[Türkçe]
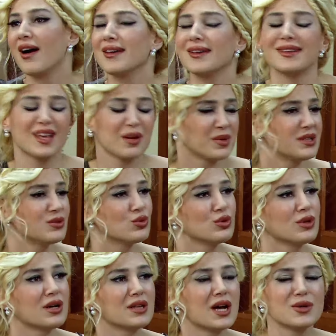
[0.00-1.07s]
Ay Kemal'in
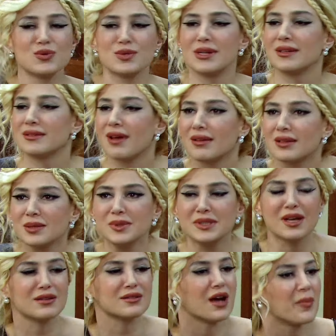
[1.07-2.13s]
dünyalar güzeli tatlı mı
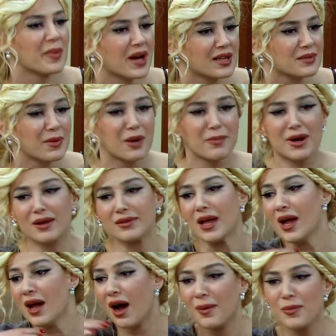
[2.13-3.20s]
tatlı hamarat mı
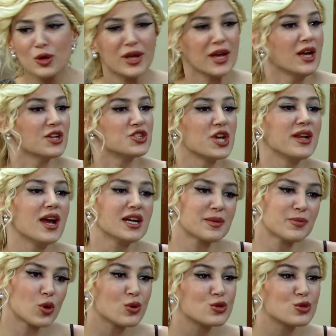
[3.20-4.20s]
hamarat. Ay böyle Ceylan gibi